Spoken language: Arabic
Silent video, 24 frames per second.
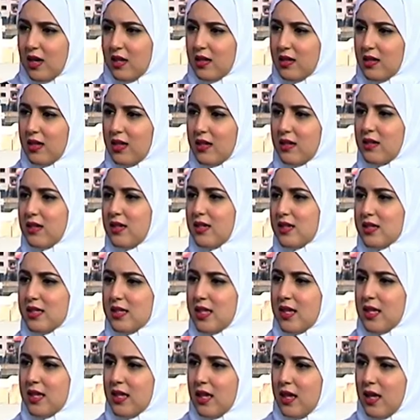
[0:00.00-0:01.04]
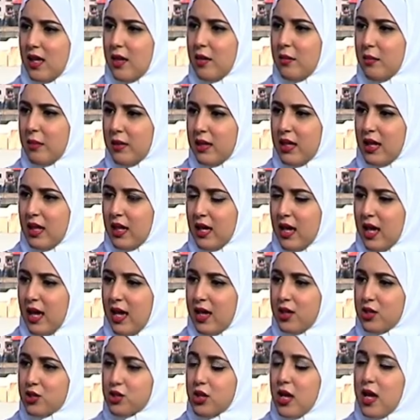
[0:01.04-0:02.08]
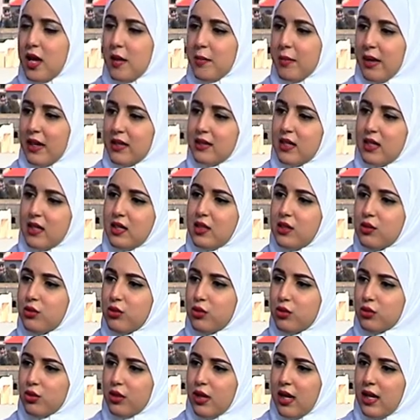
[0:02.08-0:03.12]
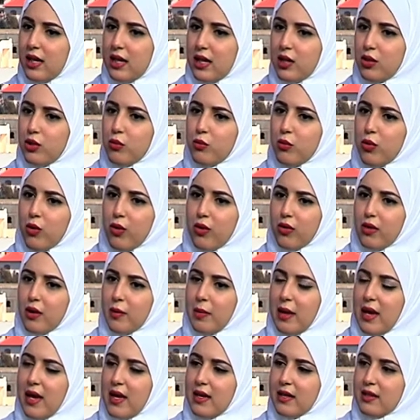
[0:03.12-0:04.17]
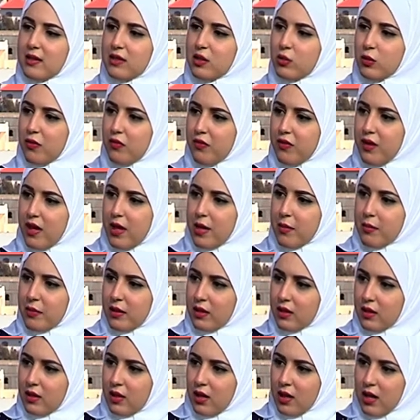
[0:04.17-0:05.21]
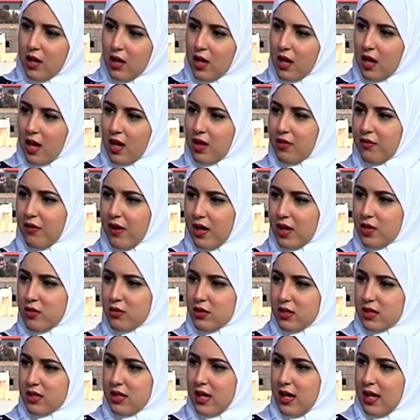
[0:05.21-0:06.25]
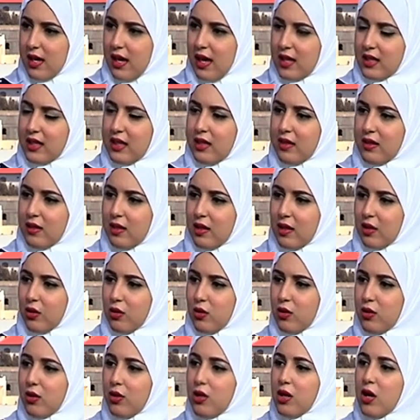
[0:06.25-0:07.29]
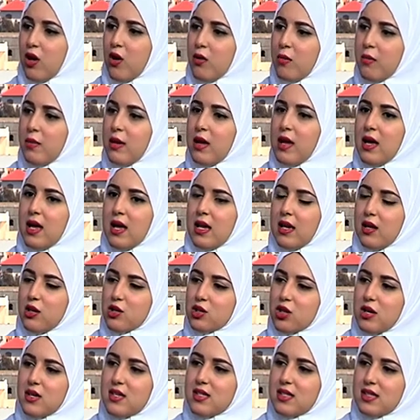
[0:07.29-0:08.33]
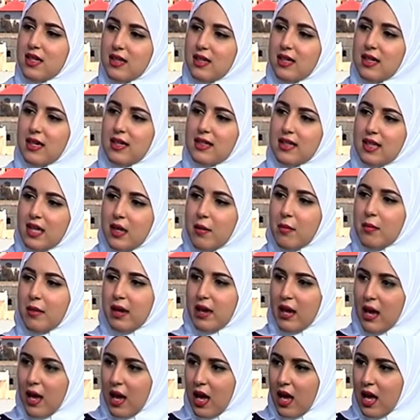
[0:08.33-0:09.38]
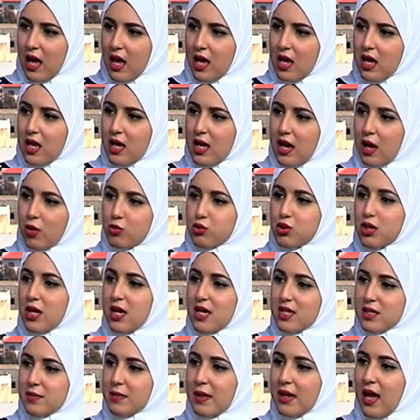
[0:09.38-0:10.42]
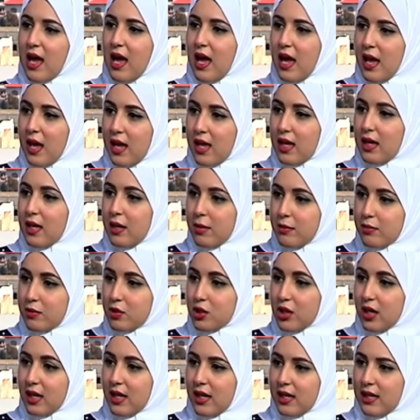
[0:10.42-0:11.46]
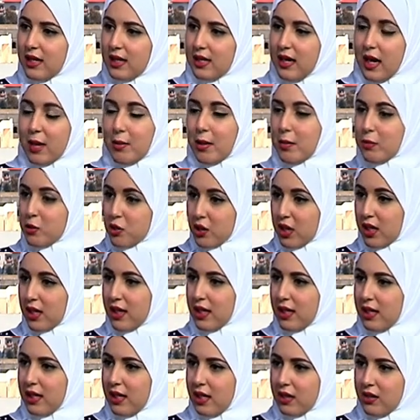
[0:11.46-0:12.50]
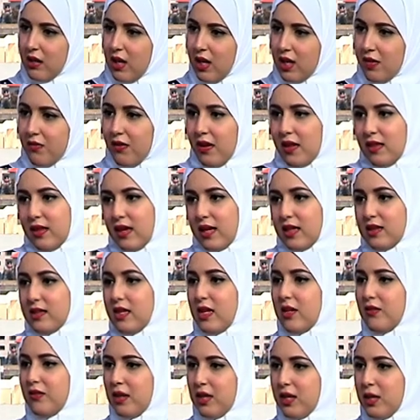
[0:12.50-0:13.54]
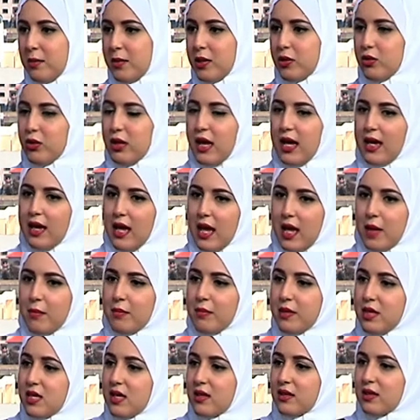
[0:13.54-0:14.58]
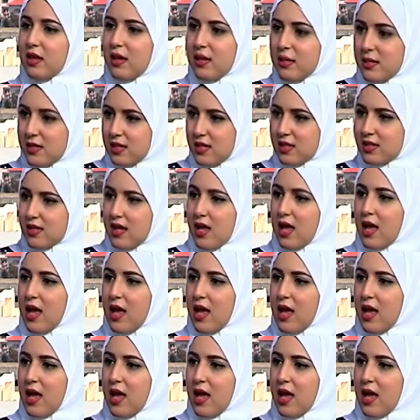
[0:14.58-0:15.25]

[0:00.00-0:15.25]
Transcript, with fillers: السيئه للأسف. من الخارج مع التاكيد دكتور على انه معظم حالات الوفاه من الفيروس الحديث كورونا هم الاشخاص الذين لديهم مناعه او جهاز مناعه آه، بشكل يعمل بشكل ضعيف هذا ان دل فانما يدل على اهميه تعزيز